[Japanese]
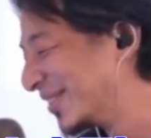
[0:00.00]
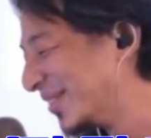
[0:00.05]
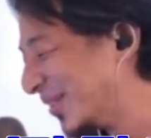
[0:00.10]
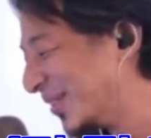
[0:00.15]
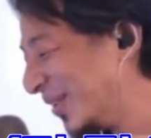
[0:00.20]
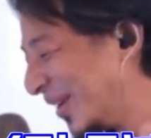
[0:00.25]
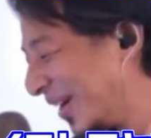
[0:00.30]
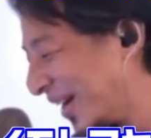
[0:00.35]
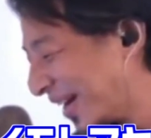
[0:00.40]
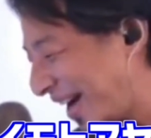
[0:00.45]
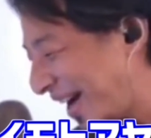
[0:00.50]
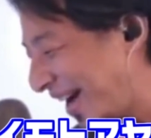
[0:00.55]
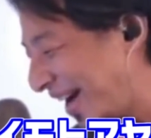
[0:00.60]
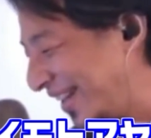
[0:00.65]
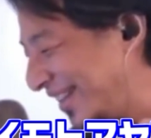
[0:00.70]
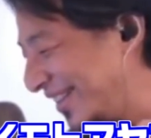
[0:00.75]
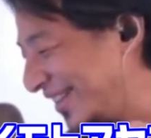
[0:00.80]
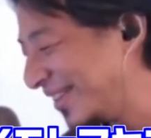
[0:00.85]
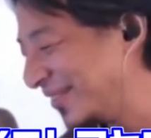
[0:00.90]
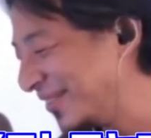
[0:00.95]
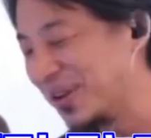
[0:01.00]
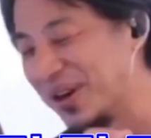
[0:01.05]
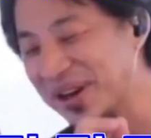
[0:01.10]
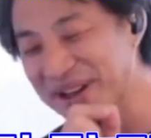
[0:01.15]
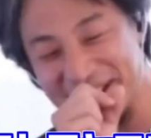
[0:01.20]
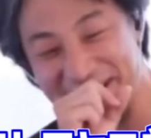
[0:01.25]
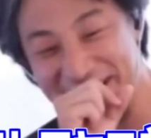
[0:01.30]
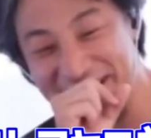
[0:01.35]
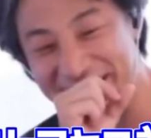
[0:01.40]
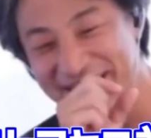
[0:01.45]
で、その、描いてるの
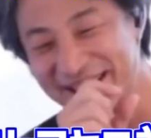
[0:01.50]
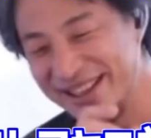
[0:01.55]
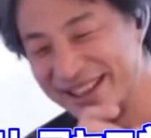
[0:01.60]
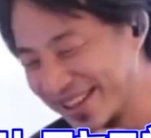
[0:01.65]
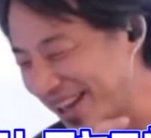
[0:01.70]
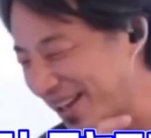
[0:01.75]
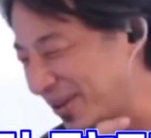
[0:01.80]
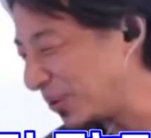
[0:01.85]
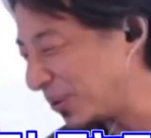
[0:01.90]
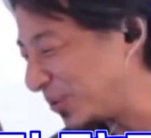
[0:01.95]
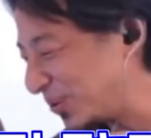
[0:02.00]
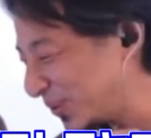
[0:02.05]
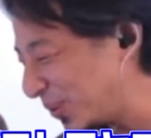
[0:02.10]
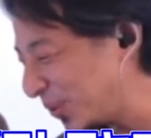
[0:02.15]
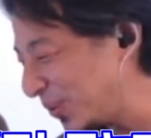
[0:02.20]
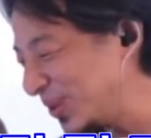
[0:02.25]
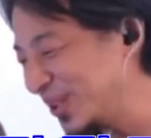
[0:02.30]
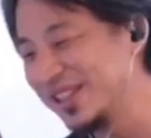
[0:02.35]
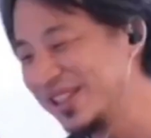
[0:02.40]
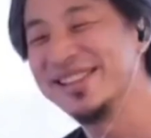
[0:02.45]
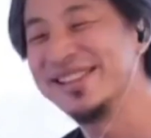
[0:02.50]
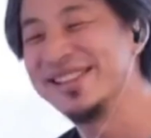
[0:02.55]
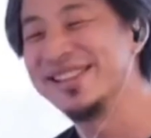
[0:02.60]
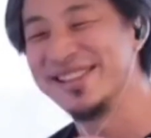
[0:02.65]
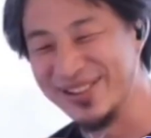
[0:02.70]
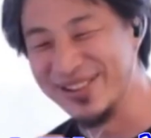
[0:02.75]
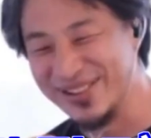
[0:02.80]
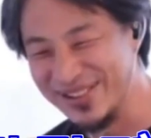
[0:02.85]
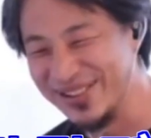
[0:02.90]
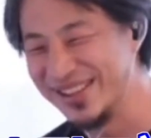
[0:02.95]
がね、結構太いんで
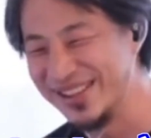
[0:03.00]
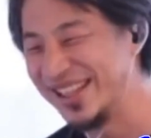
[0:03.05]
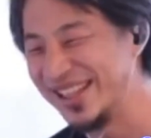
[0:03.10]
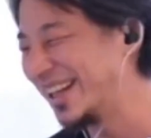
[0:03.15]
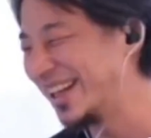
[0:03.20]
すよ。